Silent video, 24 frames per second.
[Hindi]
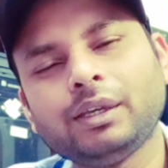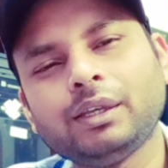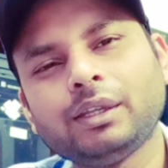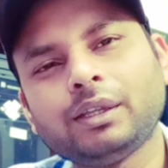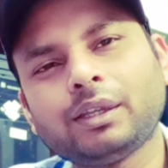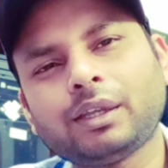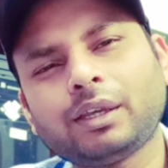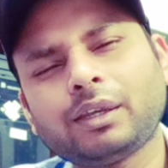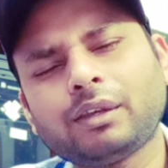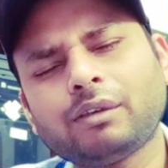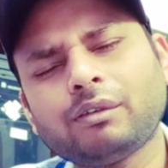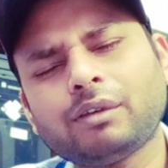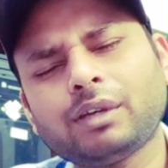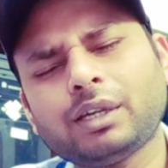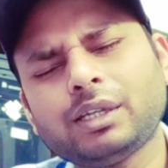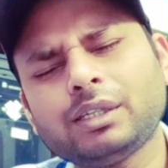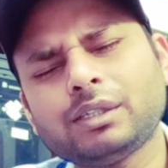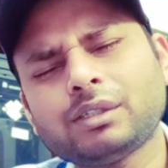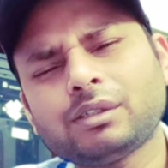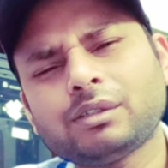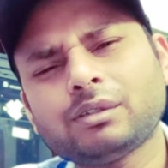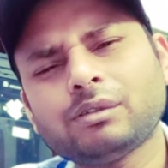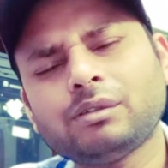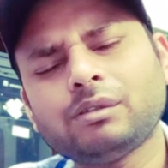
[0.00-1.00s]
थैंक यू
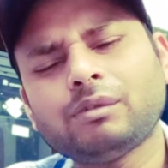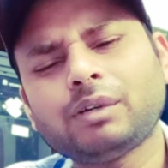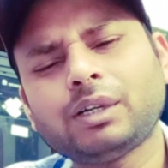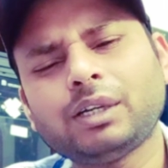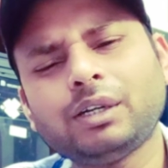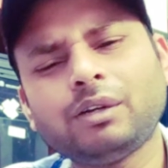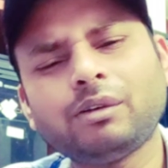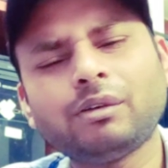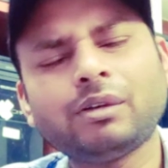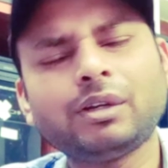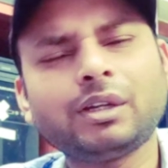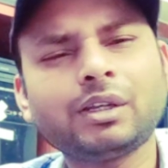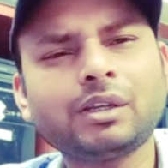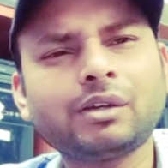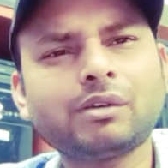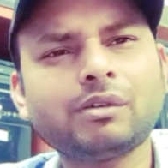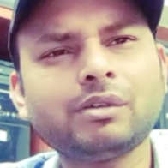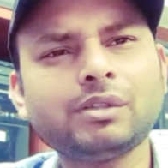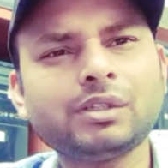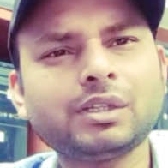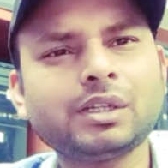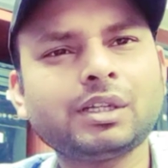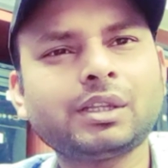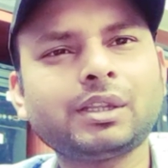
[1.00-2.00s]
गाइस सो वरीड होने की
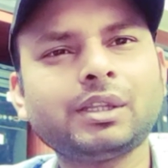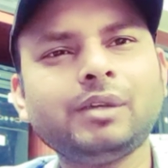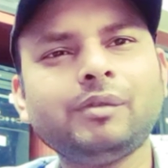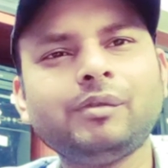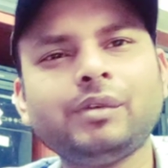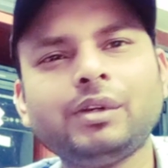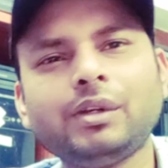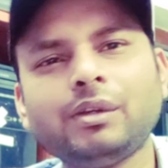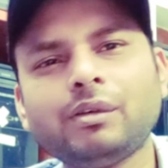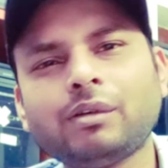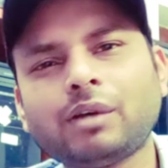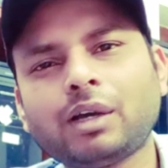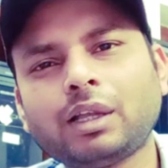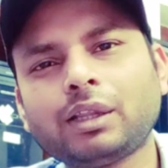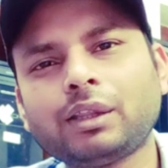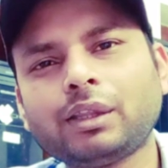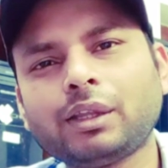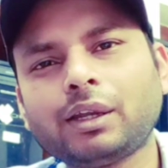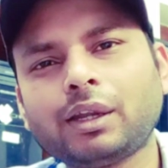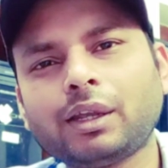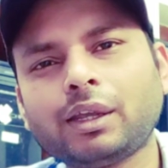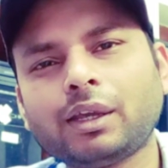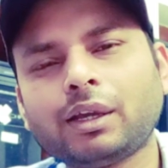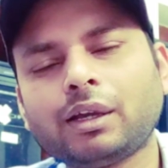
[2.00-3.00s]
कोई ज़रूरत नहीं है वीडियो आते
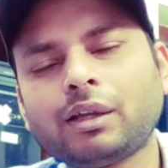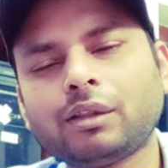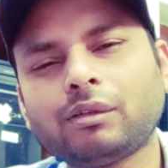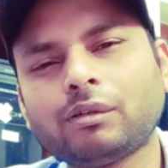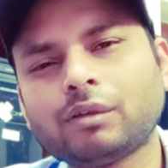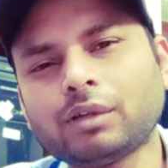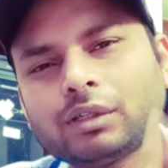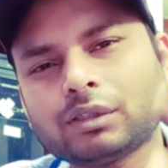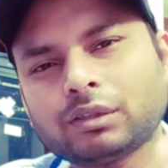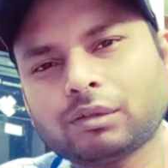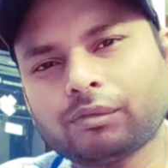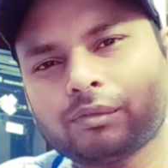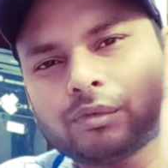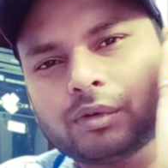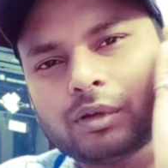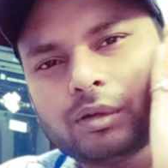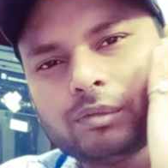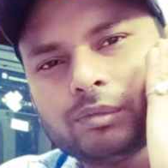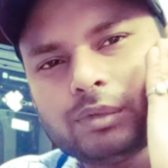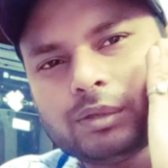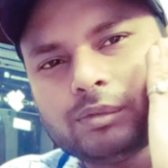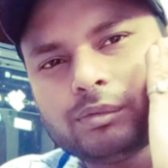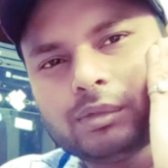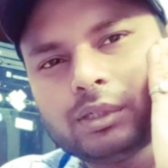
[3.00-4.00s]
रहेगा थोड़ा सा
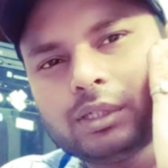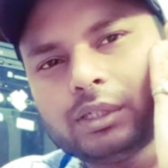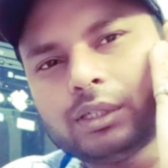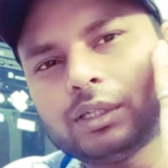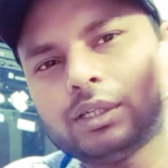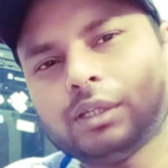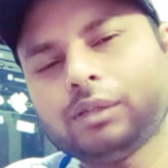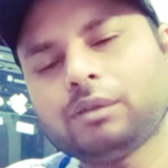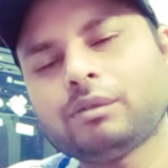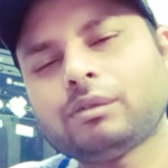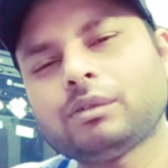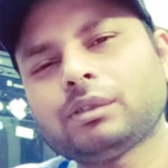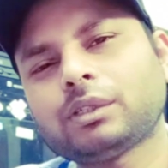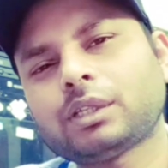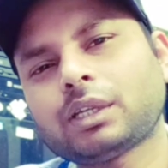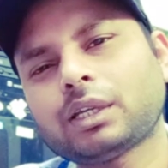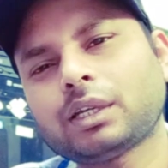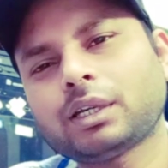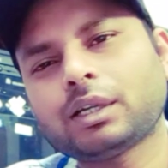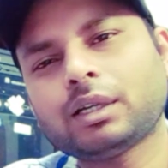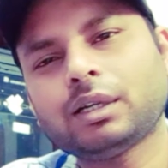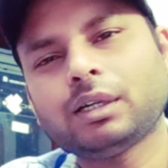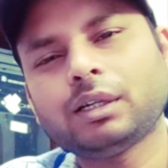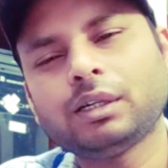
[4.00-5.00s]
प्रॉब्लम है ठीक हो
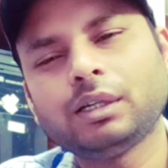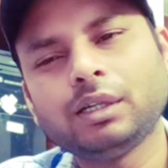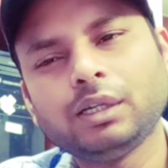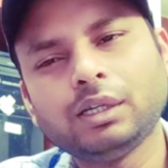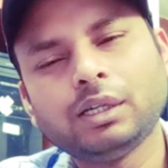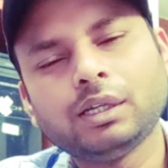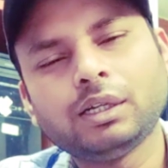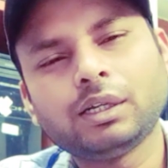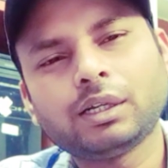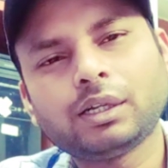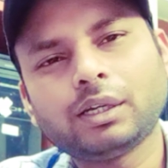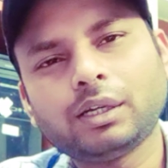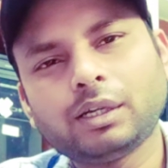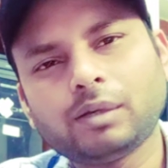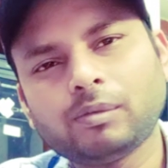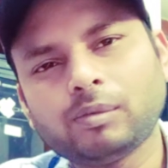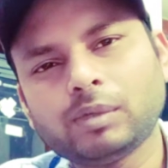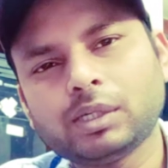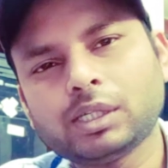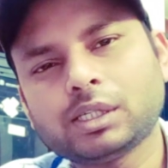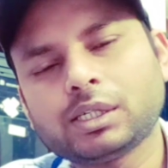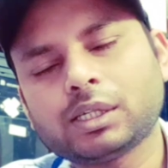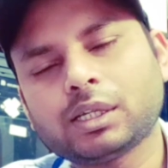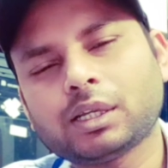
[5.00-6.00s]
जाएगा
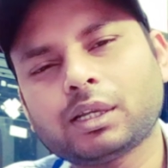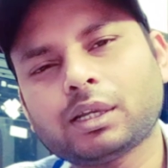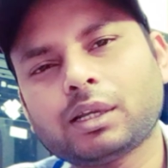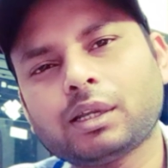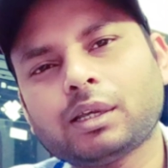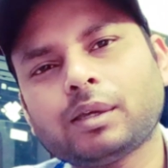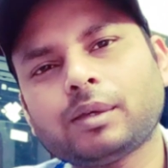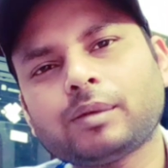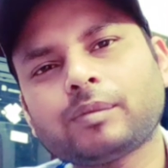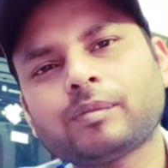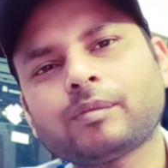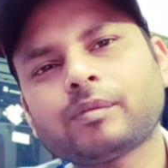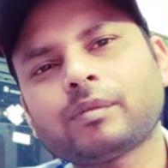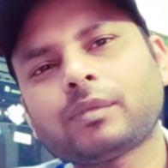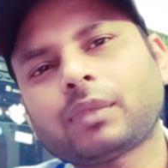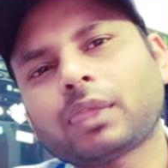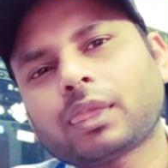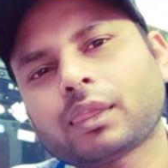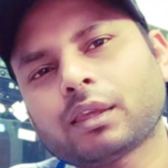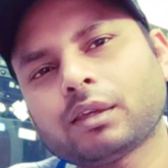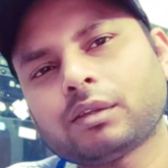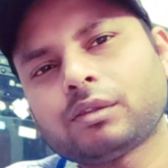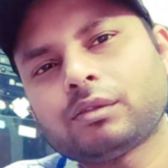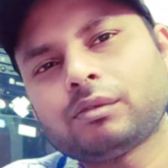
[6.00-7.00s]
ट्रीटमेंट चल रहा है
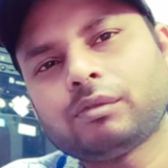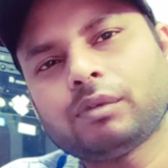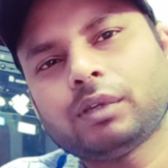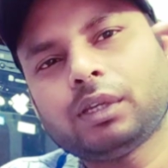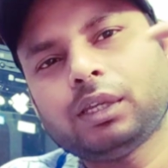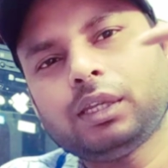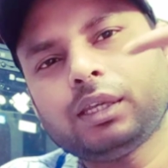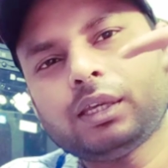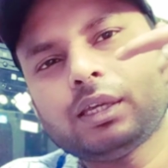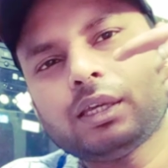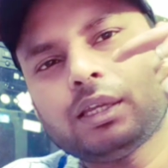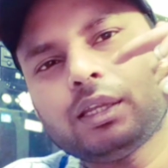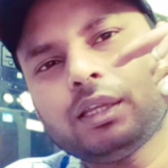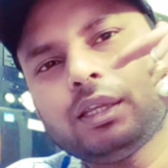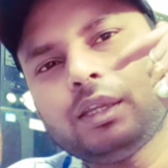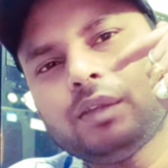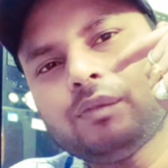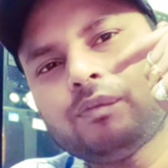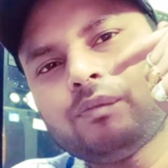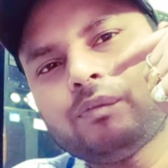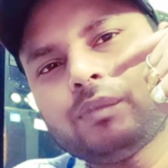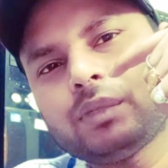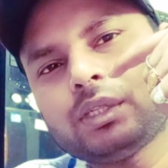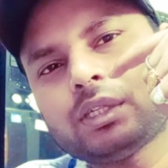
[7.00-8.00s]
स्वेलिंग है
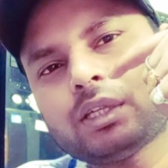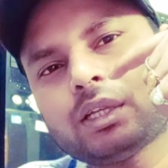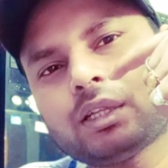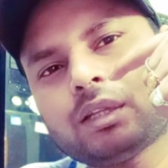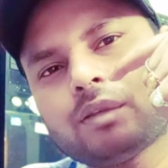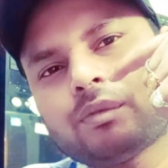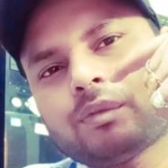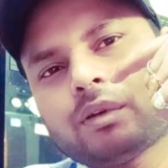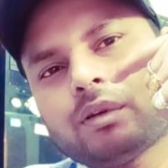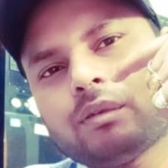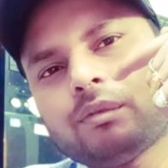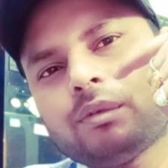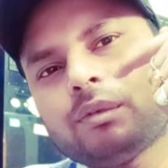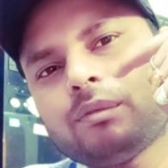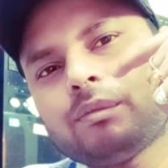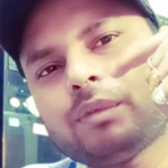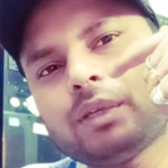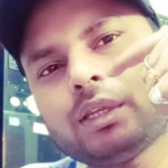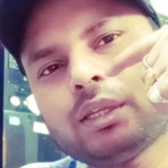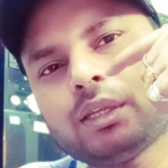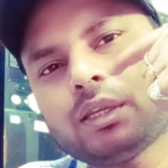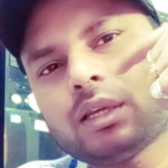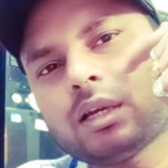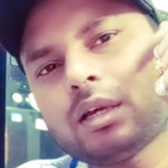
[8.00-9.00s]
लिप में ज़्यादा प्रॉब्लम
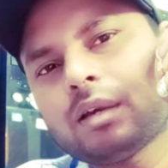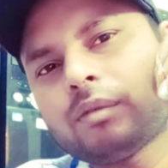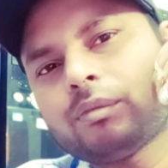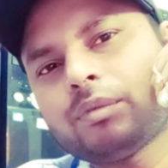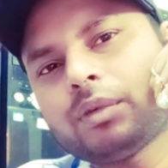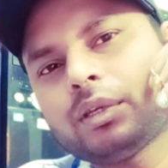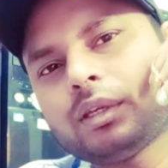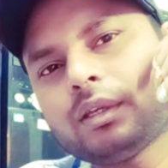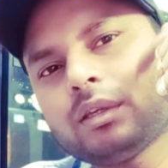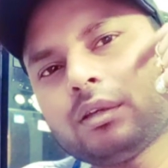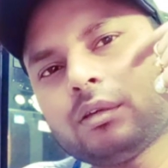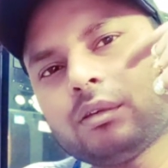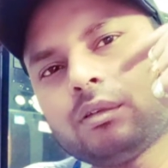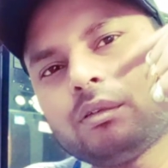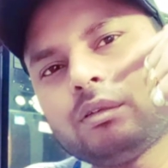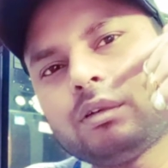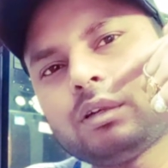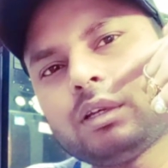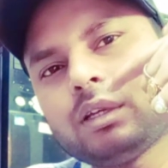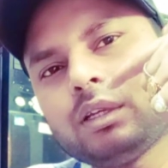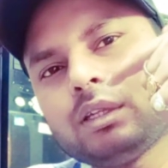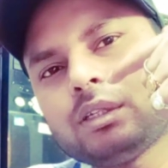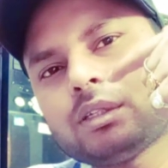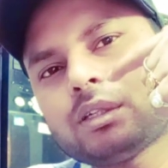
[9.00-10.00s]
है यहाँ पे
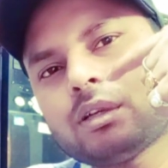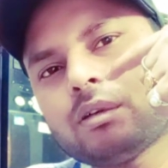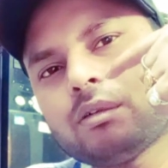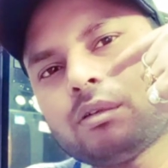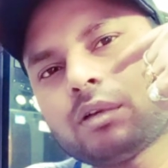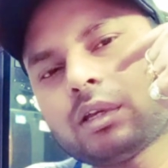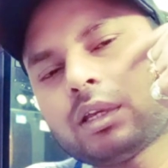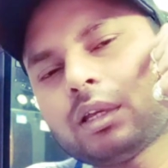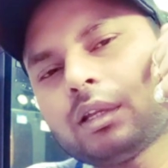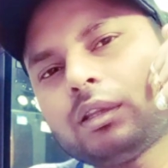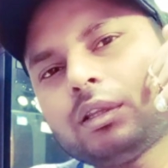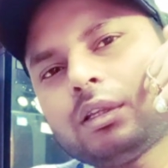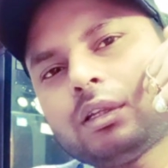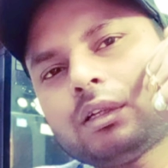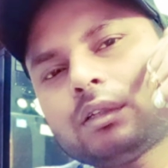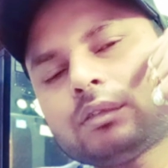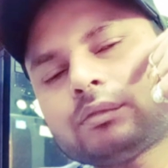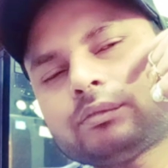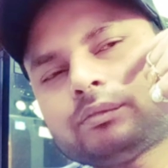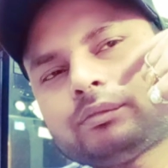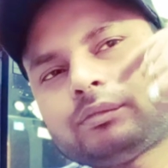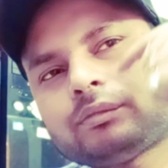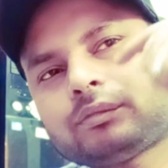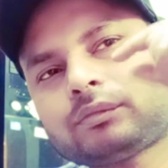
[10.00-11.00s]
गुठली सा हो गया अंदर
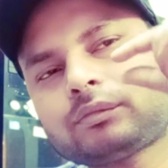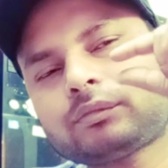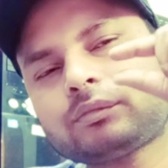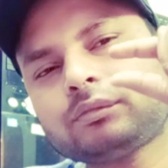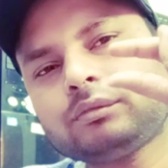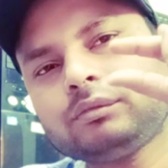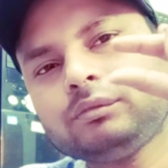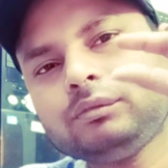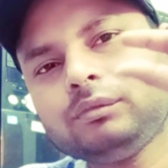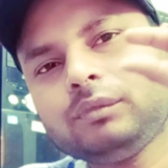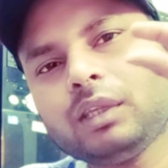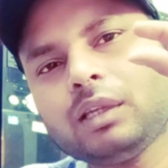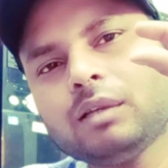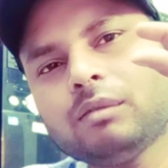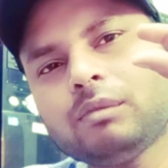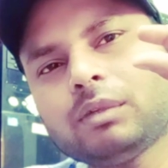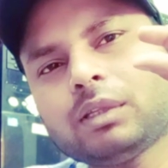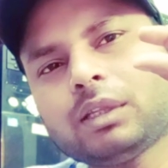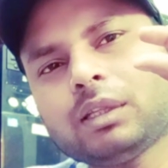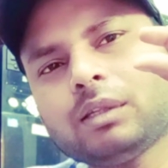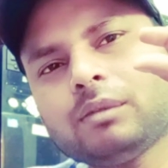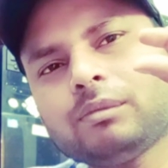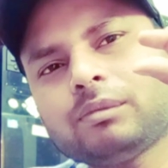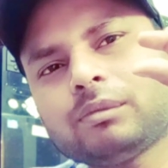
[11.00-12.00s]

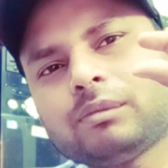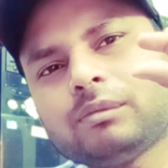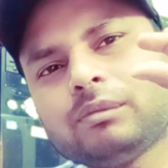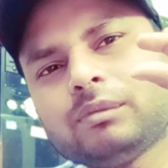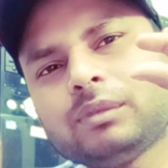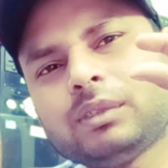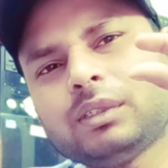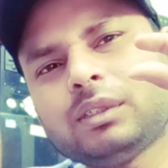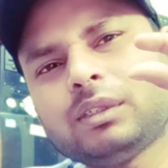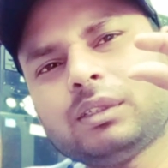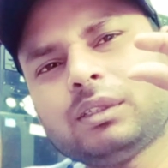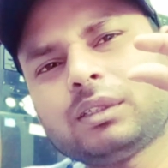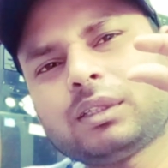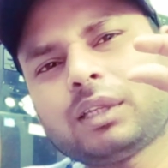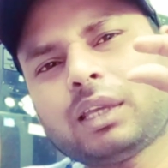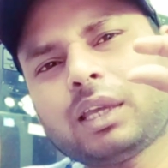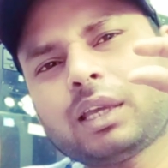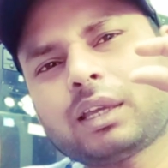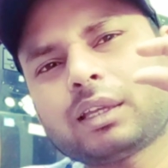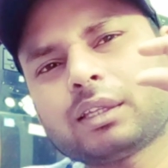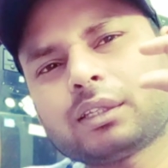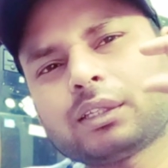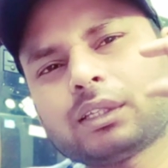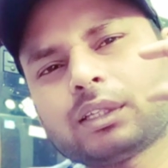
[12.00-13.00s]
मतलब आ,
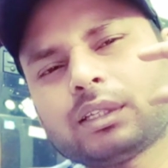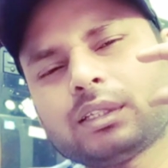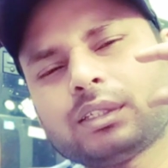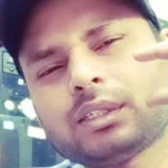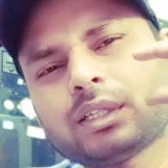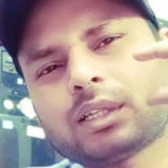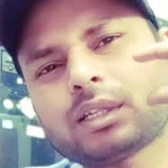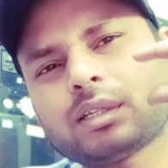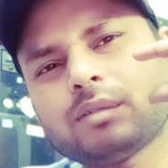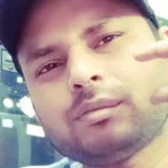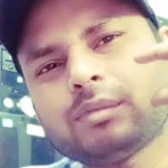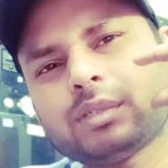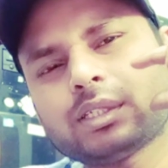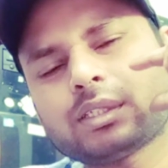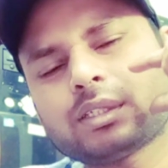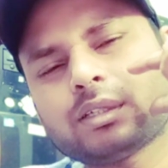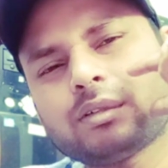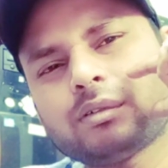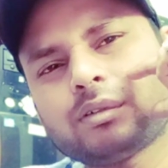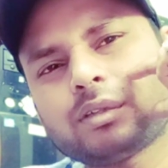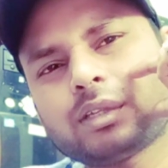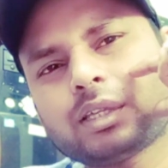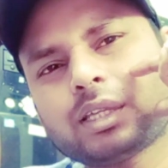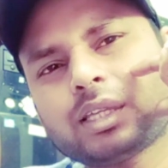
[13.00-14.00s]
क्या कहते हैं जख्म जैसा
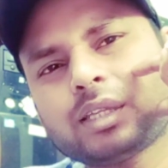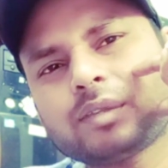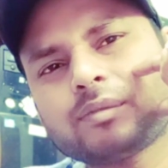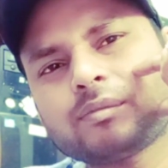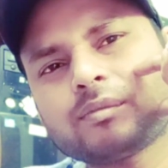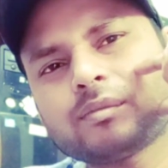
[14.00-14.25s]
हो गया है